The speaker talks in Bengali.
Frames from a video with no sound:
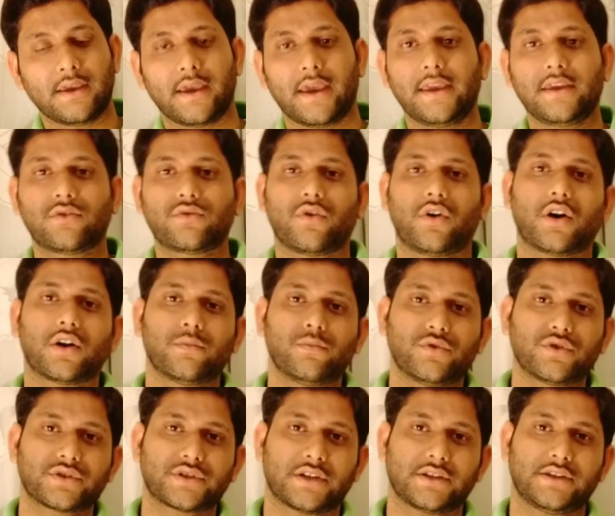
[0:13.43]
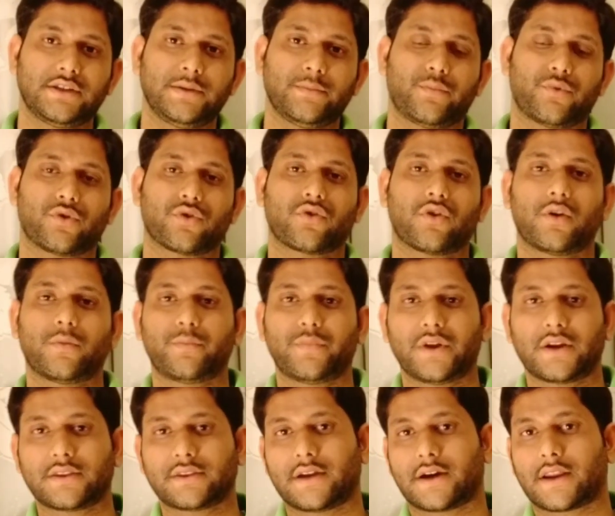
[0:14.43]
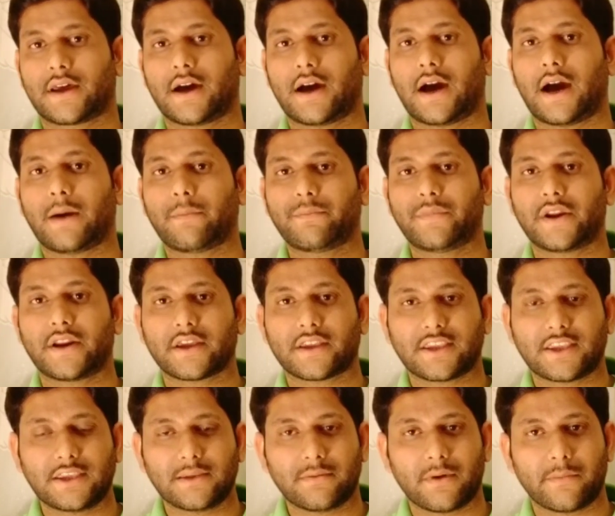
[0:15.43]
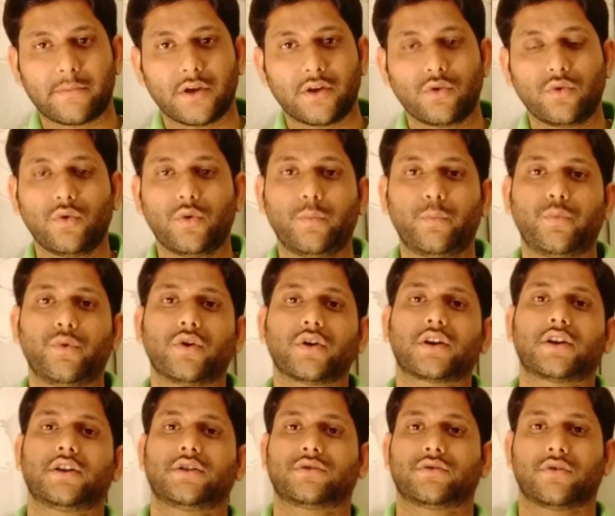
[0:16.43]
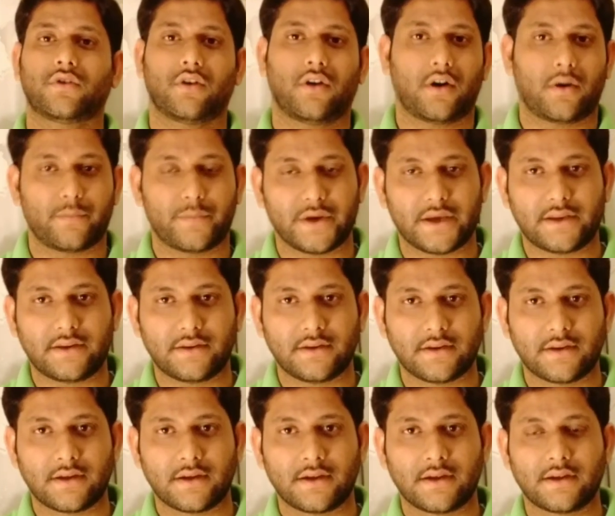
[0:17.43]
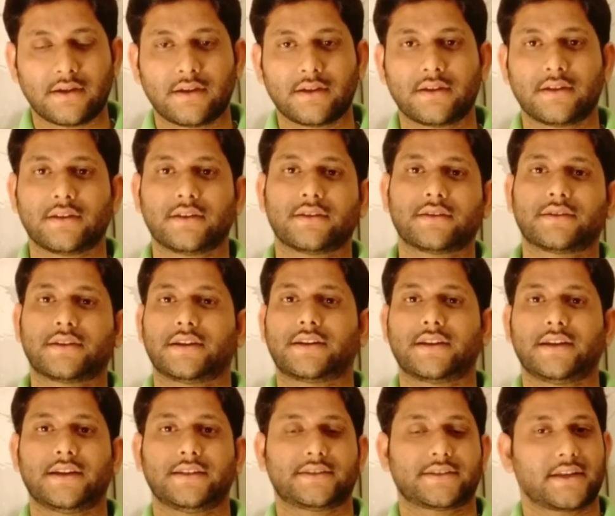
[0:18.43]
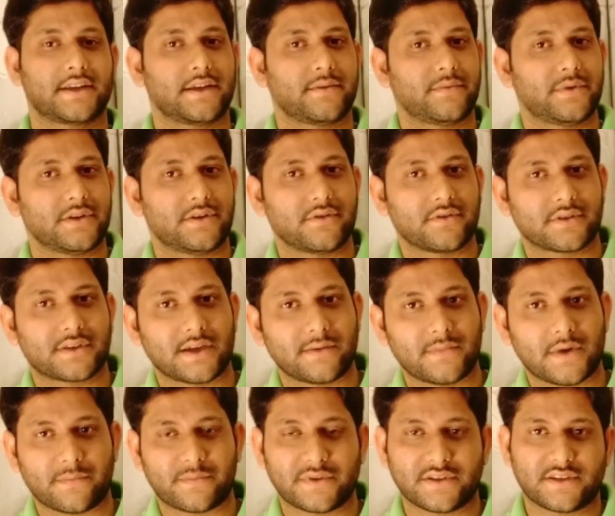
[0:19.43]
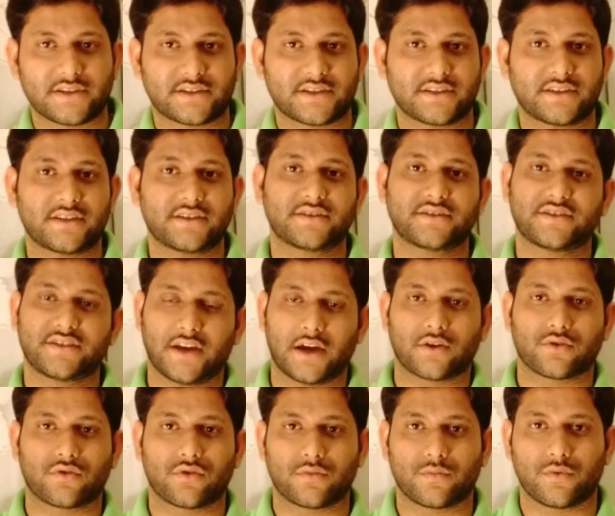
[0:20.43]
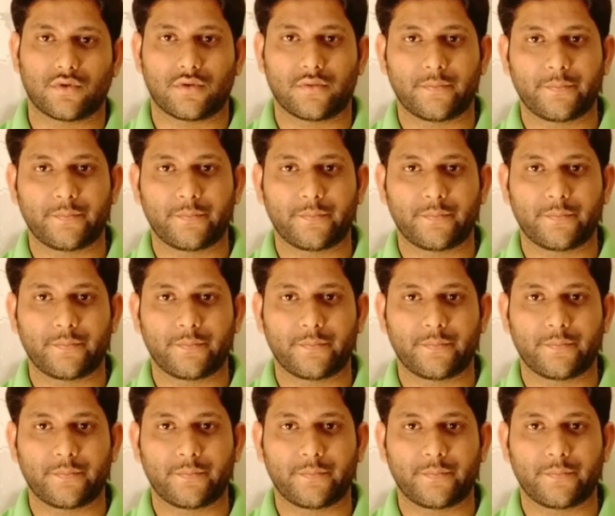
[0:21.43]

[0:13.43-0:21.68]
এই কর্মসাথী প্রকল্পের দ্বারা আপনারা কিভাবে উপকৃত হবেন সেটাই আজকের এই ভিডিওতে আমি আপনাদের সাথে শেয়ার করব